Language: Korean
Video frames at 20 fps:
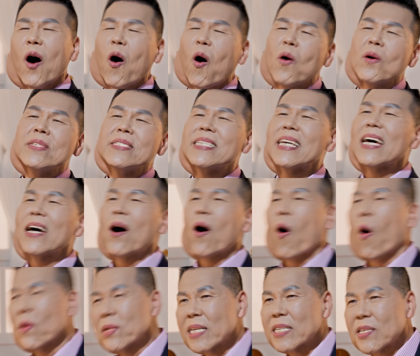언제
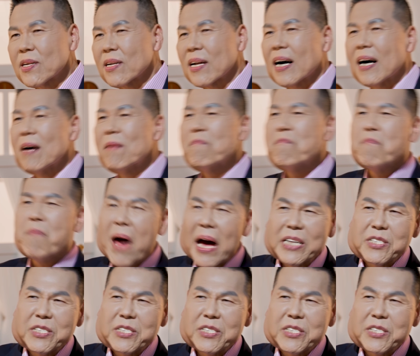어디서나 매